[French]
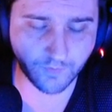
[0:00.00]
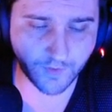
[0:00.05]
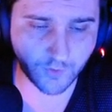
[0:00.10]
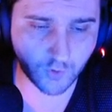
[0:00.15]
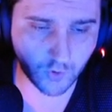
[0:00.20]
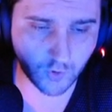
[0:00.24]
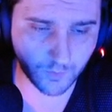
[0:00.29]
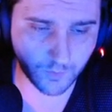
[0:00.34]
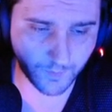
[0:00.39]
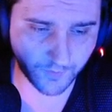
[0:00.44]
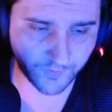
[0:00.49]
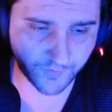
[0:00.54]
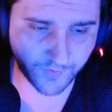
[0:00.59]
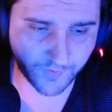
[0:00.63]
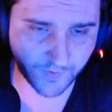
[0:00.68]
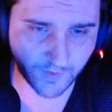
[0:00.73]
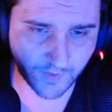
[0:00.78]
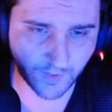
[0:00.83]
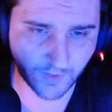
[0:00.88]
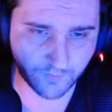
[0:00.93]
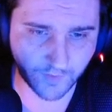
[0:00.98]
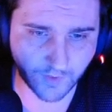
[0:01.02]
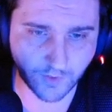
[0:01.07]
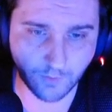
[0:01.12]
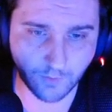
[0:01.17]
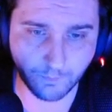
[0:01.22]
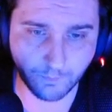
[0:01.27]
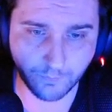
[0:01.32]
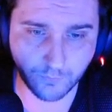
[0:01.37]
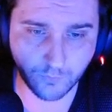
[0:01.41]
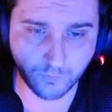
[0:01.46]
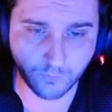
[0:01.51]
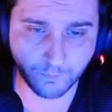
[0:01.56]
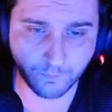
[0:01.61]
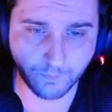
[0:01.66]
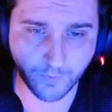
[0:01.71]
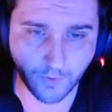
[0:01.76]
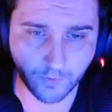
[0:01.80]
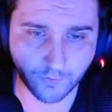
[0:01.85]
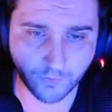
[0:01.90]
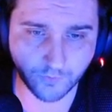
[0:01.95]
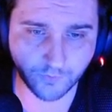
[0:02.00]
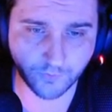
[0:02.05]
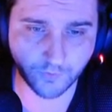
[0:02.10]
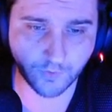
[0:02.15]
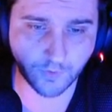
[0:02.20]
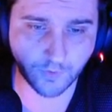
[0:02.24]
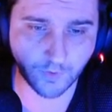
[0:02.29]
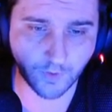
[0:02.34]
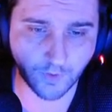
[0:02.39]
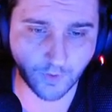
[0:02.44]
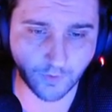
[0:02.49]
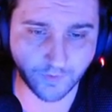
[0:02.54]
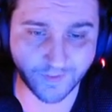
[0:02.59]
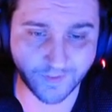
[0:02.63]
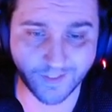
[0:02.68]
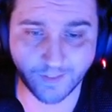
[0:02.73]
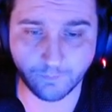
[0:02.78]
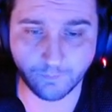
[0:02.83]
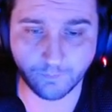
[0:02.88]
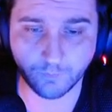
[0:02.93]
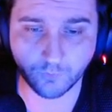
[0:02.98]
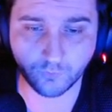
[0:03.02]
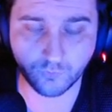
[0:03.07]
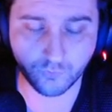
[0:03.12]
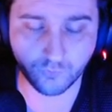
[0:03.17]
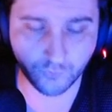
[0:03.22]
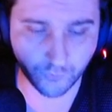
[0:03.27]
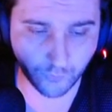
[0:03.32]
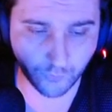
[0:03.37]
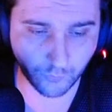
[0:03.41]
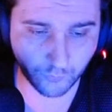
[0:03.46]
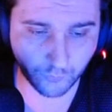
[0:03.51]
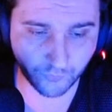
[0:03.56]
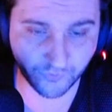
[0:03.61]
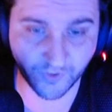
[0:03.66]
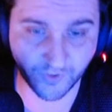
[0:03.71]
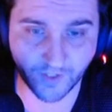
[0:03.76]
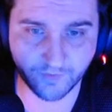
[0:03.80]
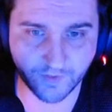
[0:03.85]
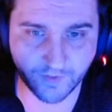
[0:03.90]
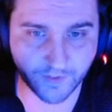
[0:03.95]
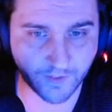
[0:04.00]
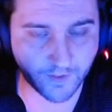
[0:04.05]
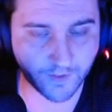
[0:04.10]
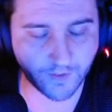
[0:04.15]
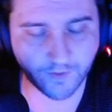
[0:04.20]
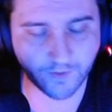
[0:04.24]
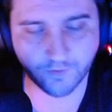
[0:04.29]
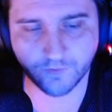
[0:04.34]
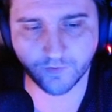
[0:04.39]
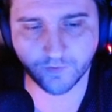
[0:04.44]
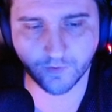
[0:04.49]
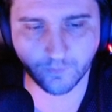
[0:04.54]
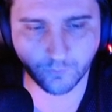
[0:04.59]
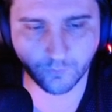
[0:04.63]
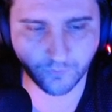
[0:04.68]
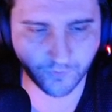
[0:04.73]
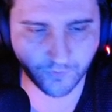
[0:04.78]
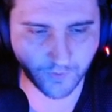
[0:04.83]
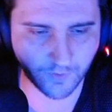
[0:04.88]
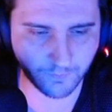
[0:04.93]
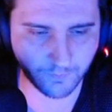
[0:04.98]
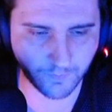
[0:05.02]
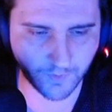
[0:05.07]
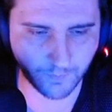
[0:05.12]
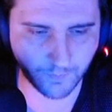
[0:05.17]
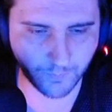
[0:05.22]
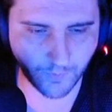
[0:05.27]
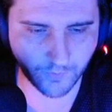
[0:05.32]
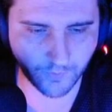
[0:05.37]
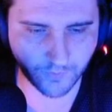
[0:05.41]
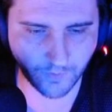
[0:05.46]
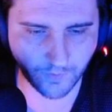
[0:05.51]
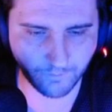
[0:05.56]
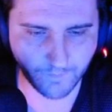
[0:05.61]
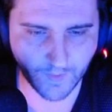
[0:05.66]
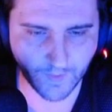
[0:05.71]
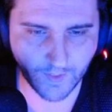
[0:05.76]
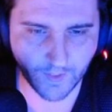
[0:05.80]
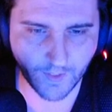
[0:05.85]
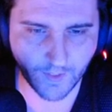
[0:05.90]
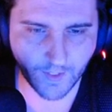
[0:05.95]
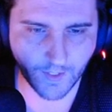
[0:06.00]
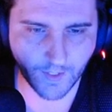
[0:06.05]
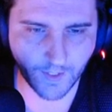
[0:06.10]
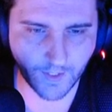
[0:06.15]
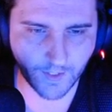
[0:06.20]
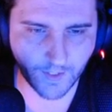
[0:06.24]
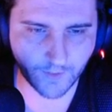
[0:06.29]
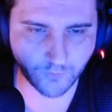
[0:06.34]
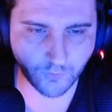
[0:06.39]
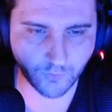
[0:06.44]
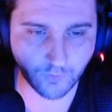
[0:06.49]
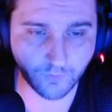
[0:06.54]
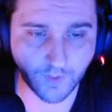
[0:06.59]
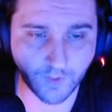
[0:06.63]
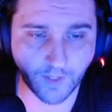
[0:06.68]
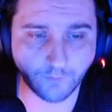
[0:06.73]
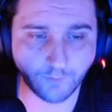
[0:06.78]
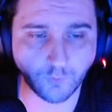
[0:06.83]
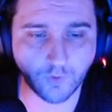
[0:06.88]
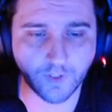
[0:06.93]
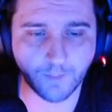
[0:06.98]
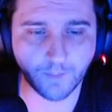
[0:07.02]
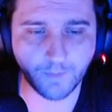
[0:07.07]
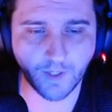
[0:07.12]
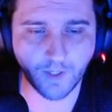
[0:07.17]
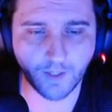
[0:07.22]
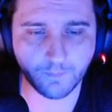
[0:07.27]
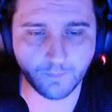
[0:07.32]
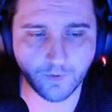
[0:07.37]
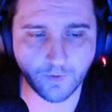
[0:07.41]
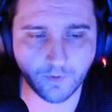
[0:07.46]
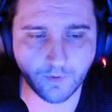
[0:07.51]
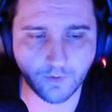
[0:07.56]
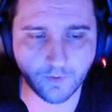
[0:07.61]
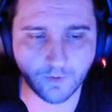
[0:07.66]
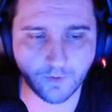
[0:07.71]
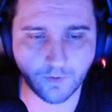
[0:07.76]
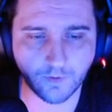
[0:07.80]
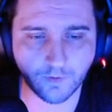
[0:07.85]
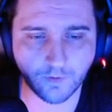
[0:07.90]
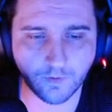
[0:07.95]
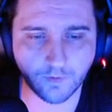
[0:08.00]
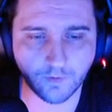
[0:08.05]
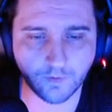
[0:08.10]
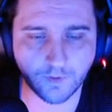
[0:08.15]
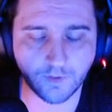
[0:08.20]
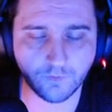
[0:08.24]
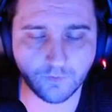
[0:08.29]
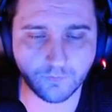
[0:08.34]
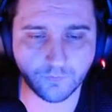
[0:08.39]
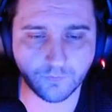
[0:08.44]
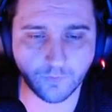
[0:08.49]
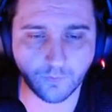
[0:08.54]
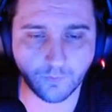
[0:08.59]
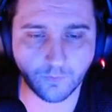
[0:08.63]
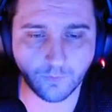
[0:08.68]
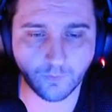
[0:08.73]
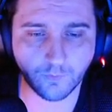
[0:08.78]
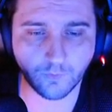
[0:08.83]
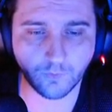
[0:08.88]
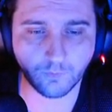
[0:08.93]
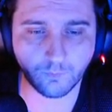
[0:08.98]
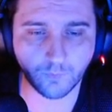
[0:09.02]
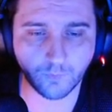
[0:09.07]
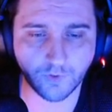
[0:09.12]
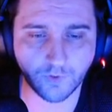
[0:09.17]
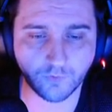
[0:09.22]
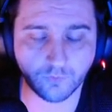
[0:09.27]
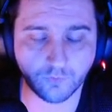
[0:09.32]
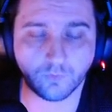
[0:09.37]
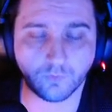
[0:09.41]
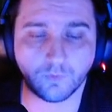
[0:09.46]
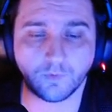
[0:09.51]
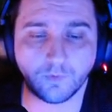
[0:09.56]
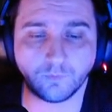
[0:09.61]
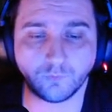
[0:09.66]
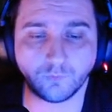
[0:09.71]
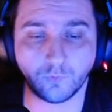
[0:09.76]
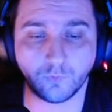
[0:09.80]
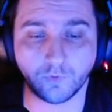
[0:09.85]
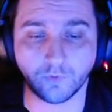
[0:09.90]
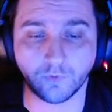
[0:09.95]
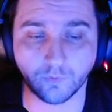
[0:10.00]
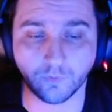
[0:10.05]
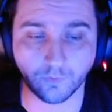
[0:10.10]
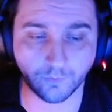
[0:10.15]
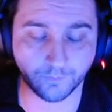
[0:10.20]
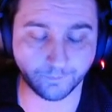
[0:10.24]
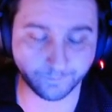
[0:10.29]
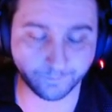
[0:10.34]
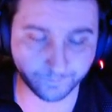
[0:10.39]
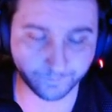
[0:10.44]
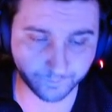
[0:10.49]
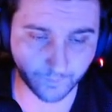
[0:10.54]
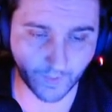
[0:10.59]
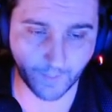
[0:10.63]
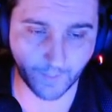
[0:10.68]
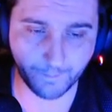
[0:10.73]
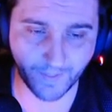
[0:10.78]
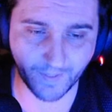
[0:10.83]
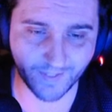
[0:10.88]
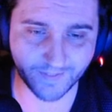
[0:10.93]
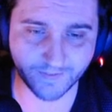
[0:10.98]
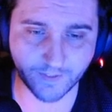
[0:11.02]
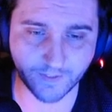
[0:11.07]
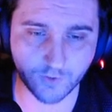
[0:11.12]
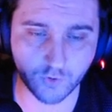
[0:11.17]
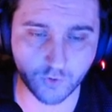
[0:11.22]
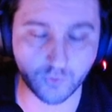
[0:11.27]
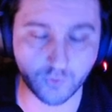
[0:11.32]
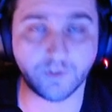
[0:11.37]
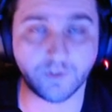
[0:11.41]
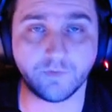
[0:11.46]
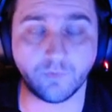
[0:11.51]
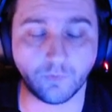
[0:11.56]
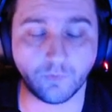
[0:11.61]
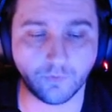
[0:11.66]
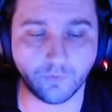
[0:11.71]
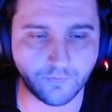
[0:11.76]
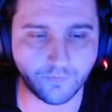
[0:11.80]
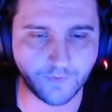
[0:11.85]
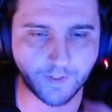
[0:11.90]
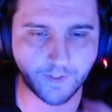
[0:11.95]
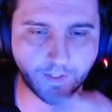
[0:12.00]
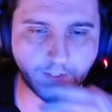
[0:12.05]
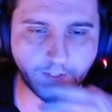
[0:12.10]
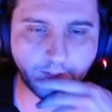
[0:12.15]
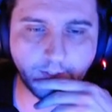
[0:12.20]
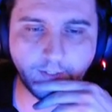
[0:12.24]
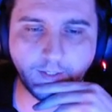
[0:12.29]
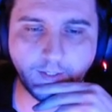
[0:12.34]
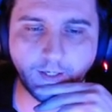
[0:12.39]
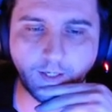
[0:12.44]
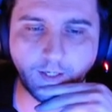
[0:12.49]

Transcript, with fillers: on va commencer avec Blue Box Game Studios avec un S aussi important. Euh, donc voilà, donc apparemment euh, ils vont, ils ont donc euh, parlé d'un jeu qui vont le faire